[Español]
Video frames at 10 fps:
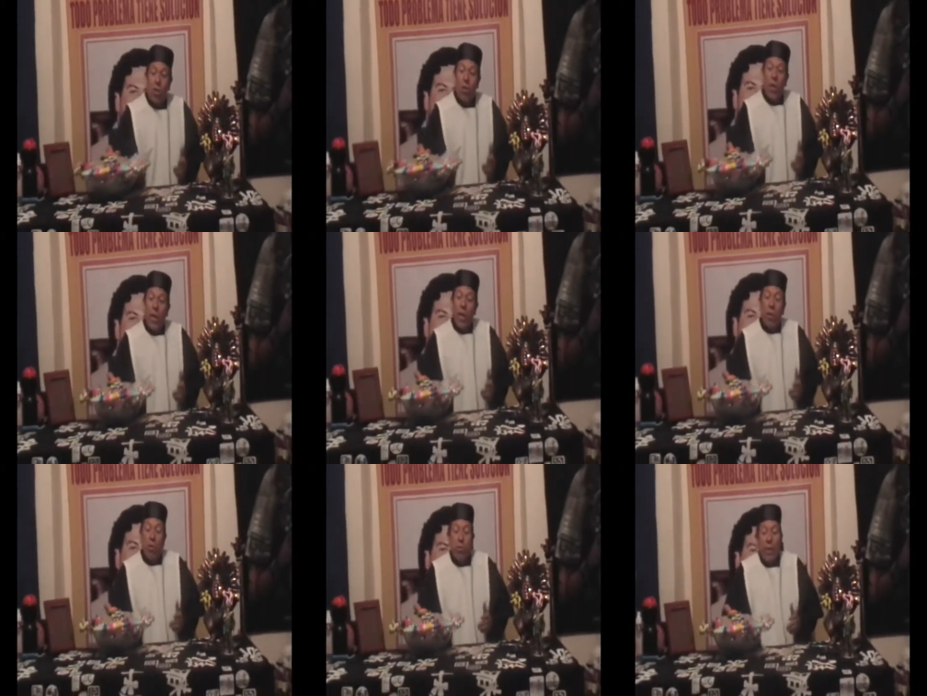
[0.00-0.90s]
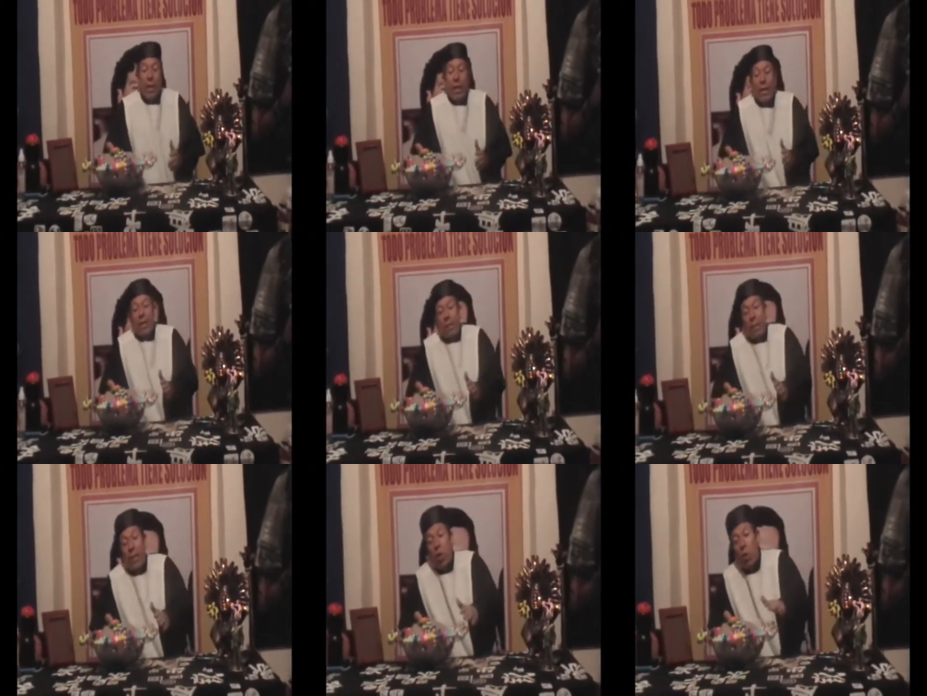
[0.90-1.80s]
Yo le digo a usted
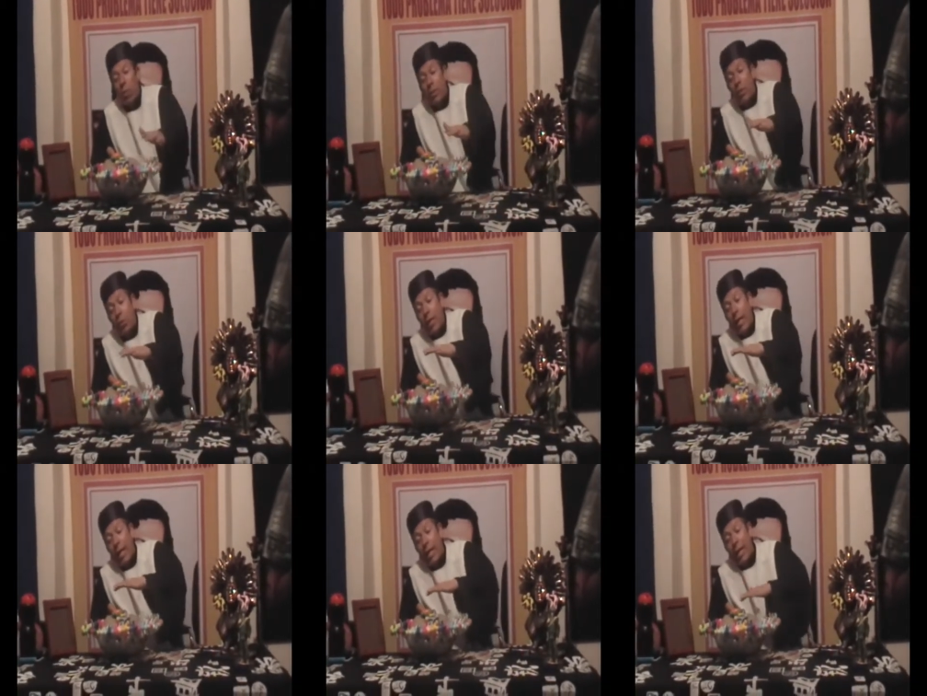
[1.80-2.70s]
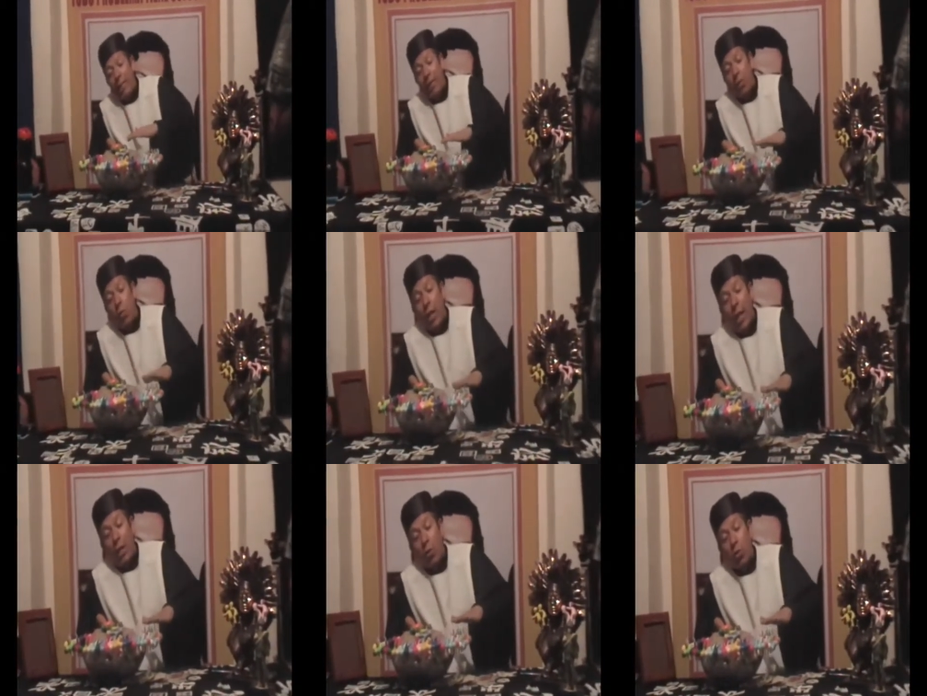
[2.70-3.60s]
directamente cómo hacer una cadena
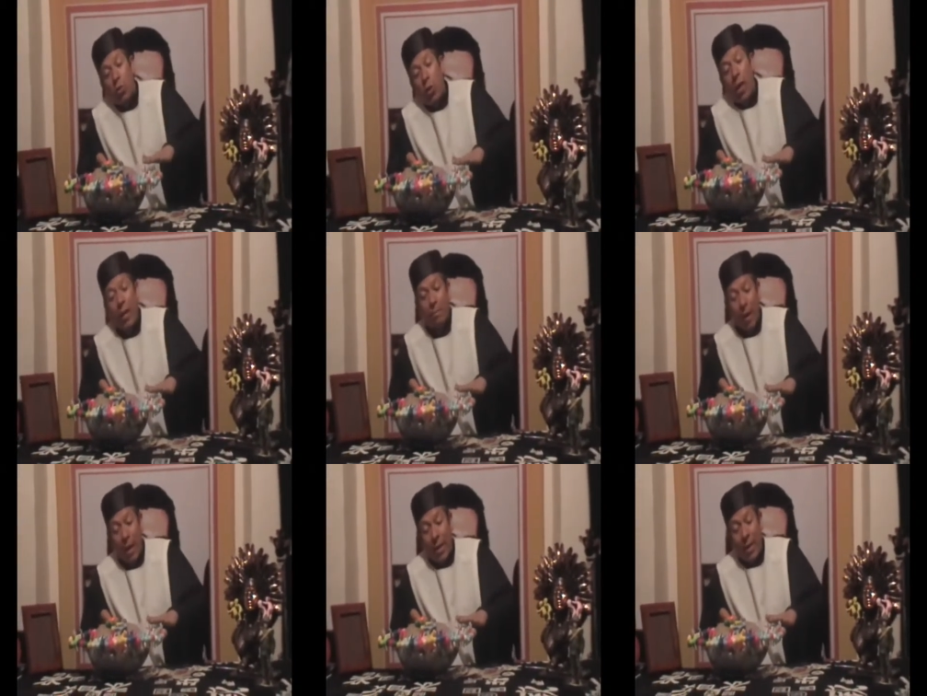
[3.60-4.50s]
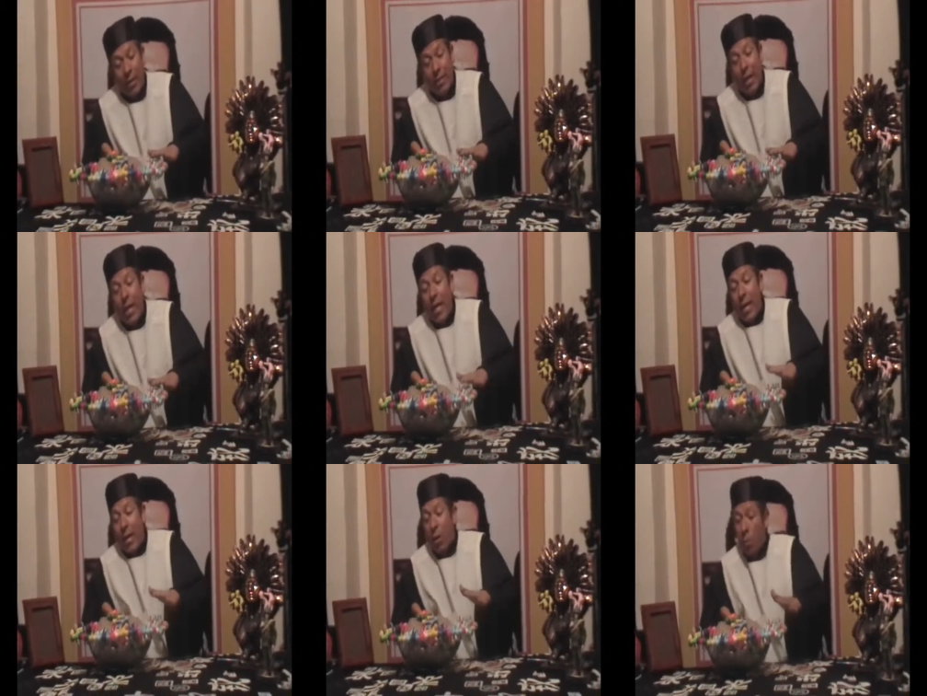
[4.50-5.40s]
vinculada con todas las magias
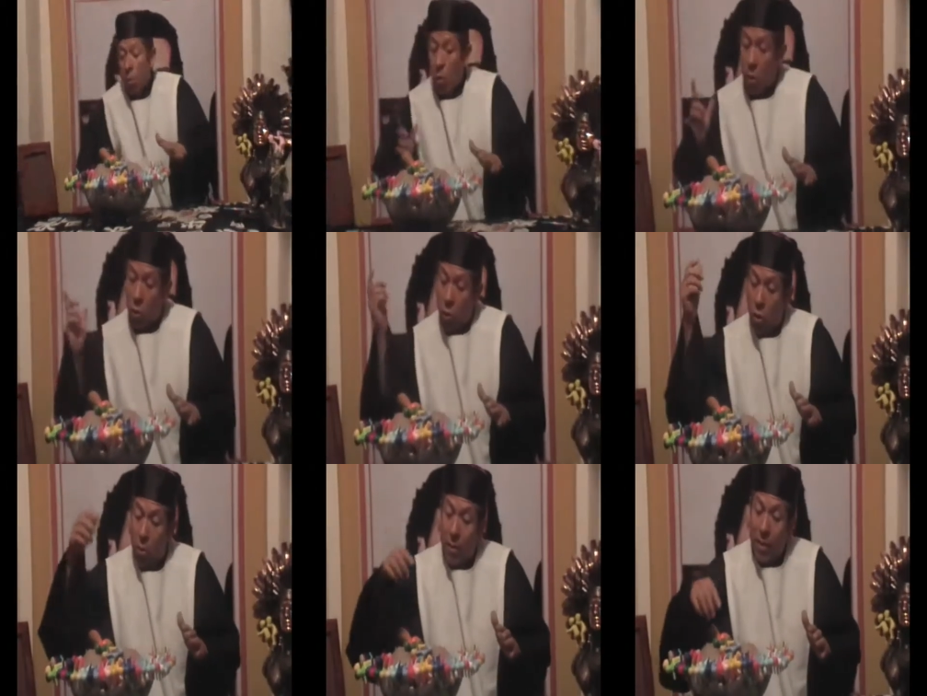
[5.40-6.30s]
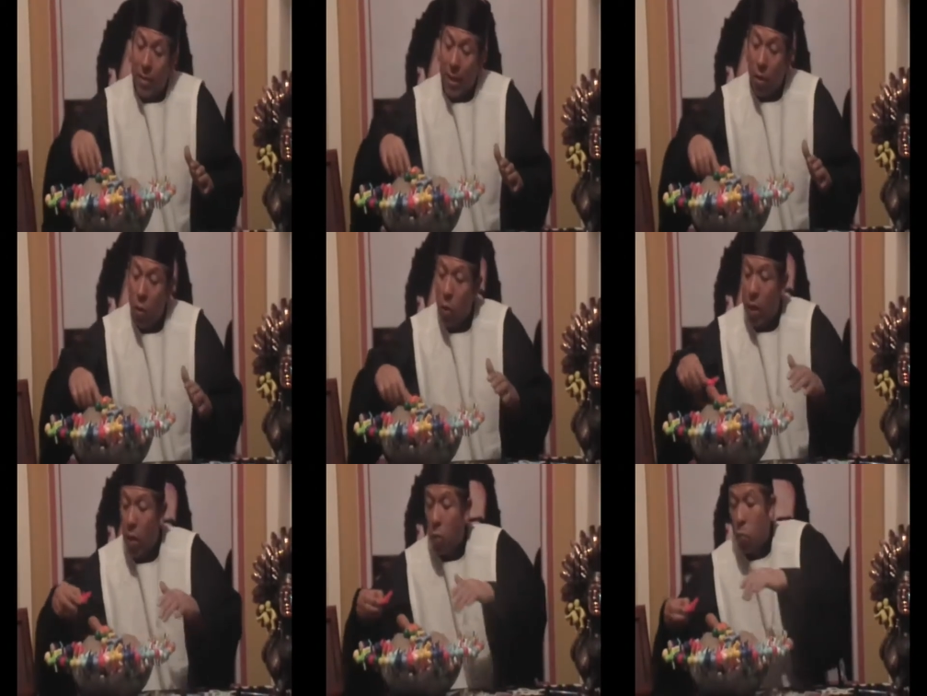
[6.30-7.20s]
y cómo cuando yo comience a
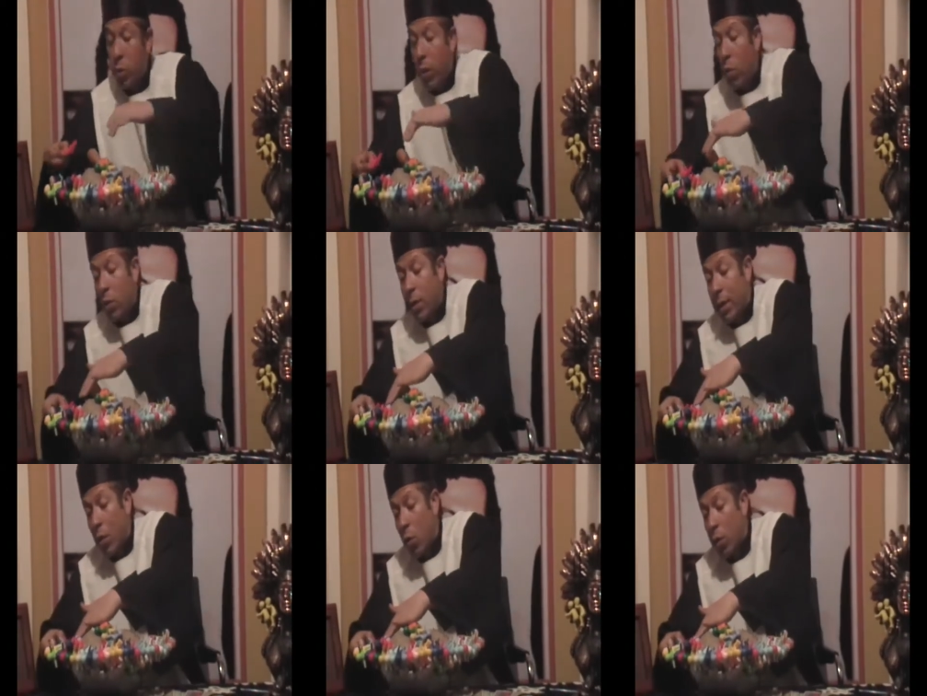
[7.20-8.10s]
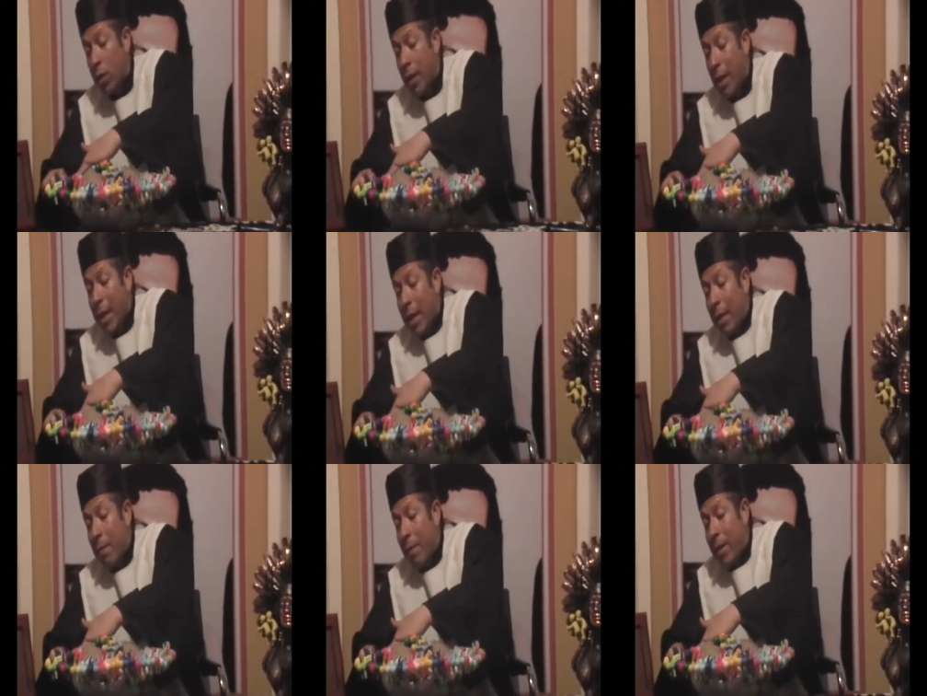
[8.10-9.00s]
colocar los muñecos en el orden
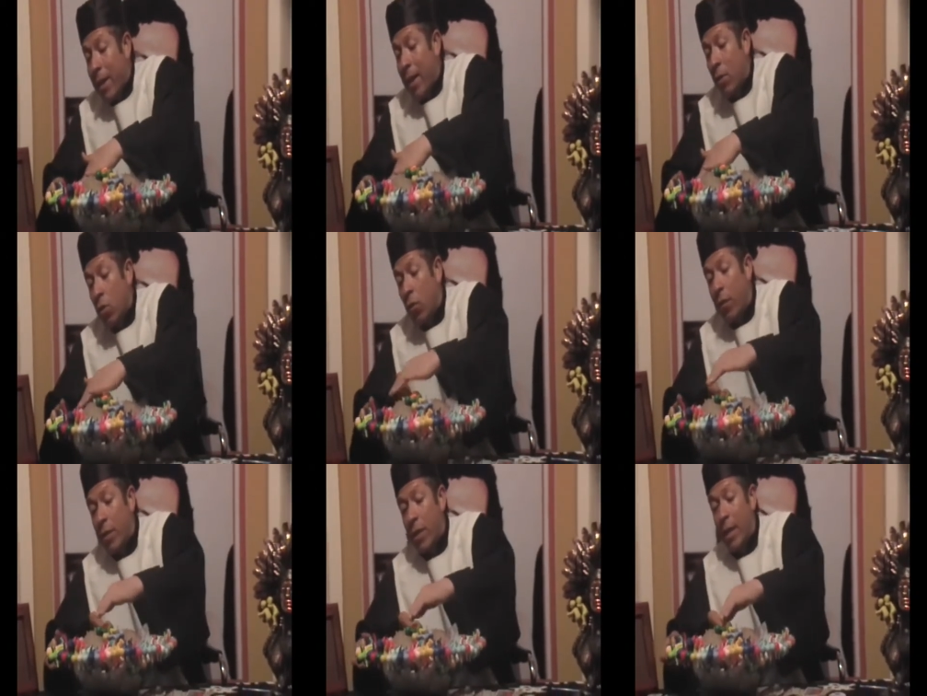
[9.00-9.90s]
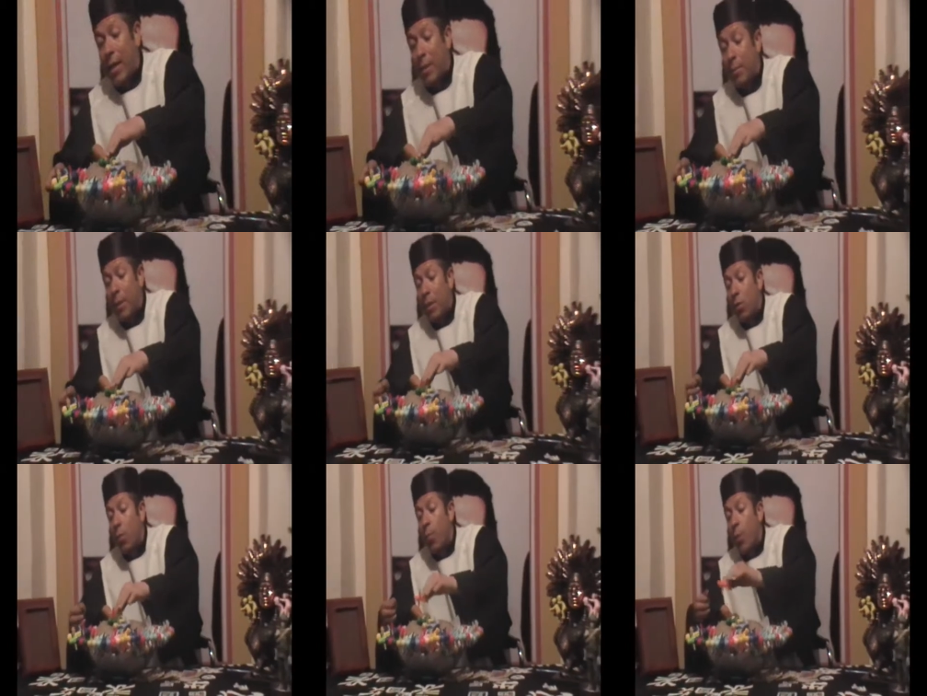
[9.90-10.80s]
que me vaya dando su fecha de
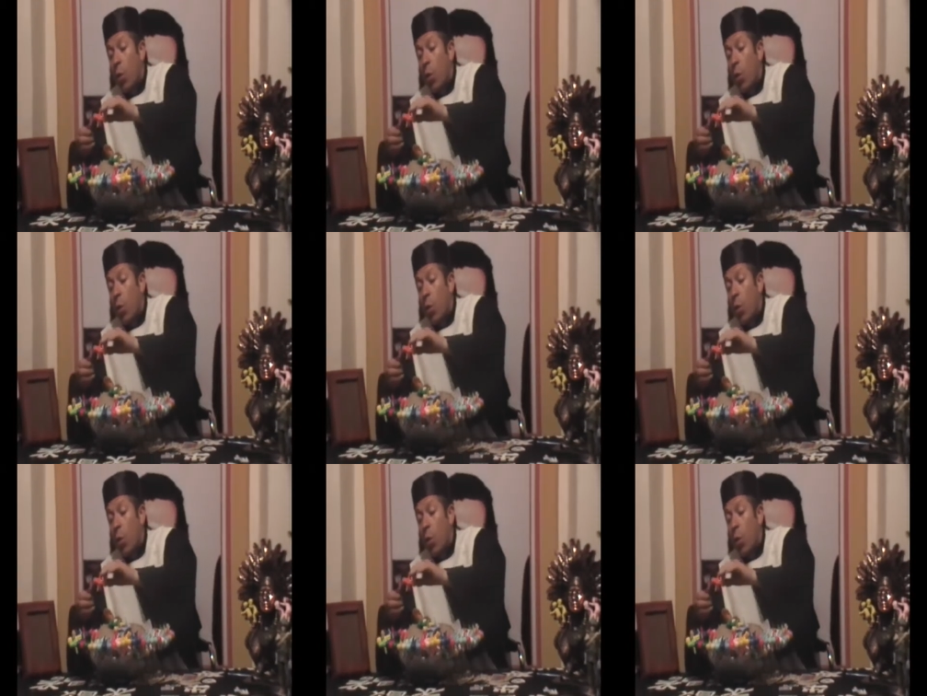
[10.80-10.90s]
nacimiento,